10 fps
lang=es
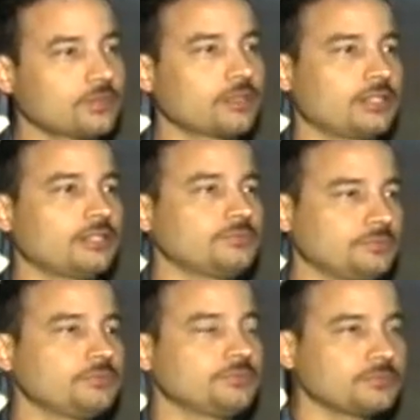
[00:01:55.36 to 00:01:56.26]
con la
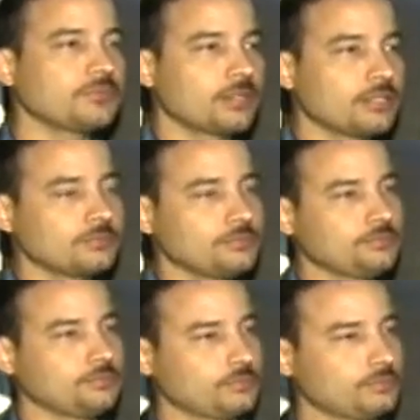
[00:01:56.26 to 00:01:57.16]
arrolladora, eh, ¿cuál
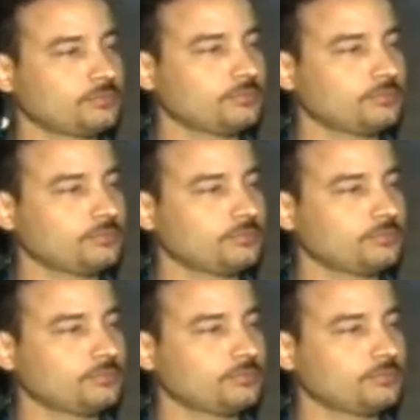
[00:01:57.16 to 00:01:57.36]
fue los,